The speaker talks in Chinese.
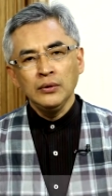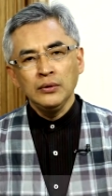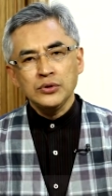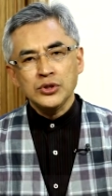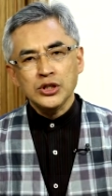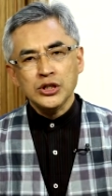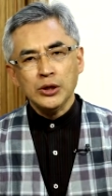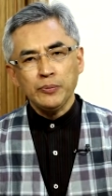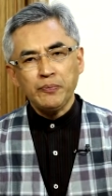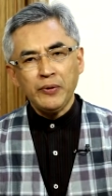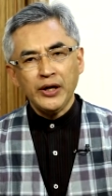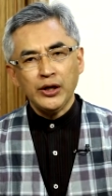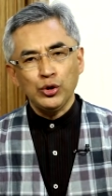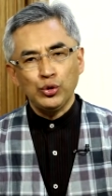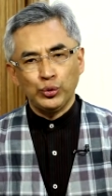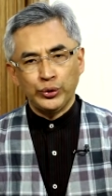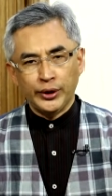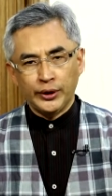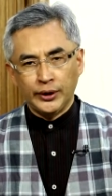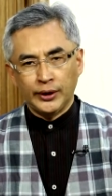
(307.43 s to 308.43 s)
这些被
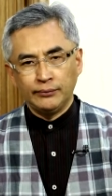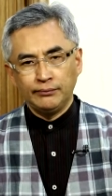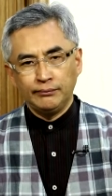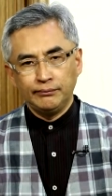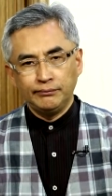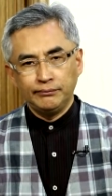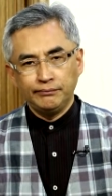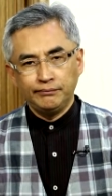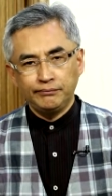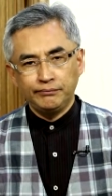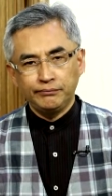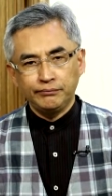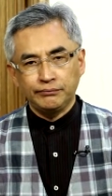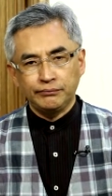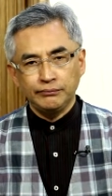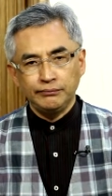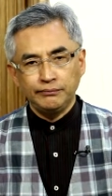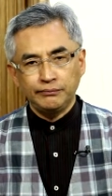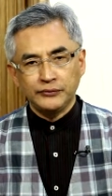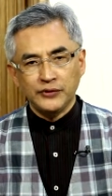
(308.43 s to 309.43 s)
掳的人，
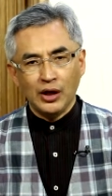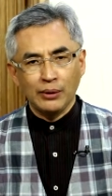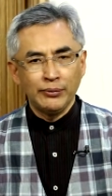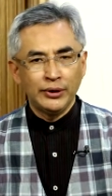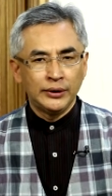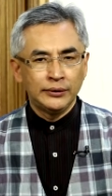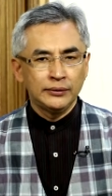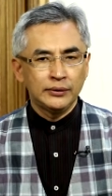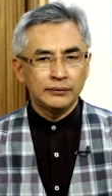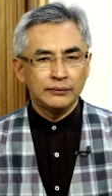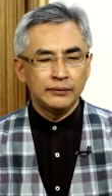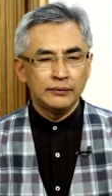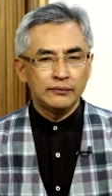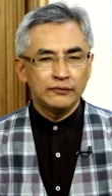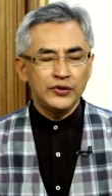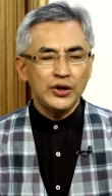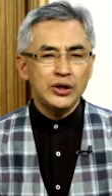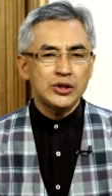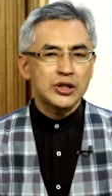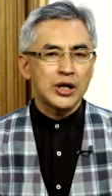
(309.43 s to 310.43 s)
他们
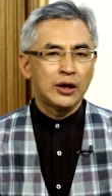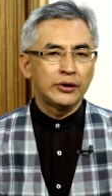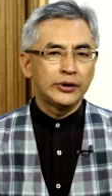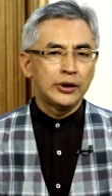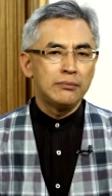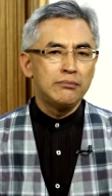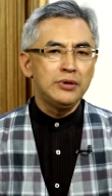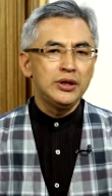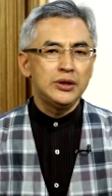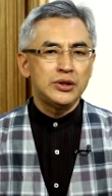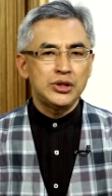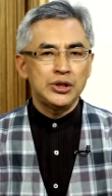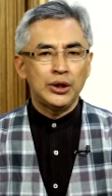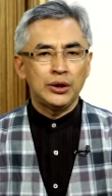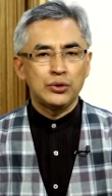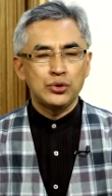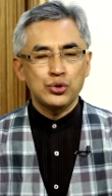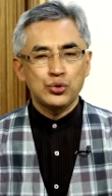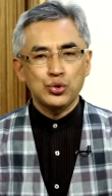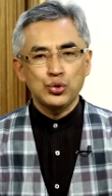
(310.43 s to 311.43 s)
非常的密
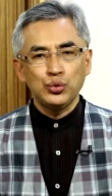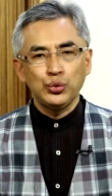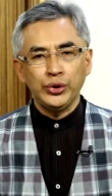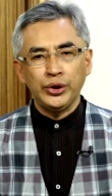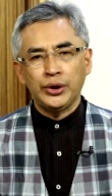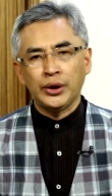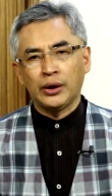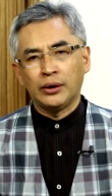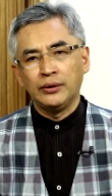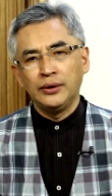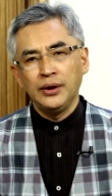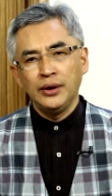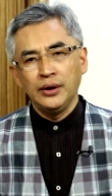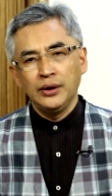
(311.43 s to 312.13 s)
切注意到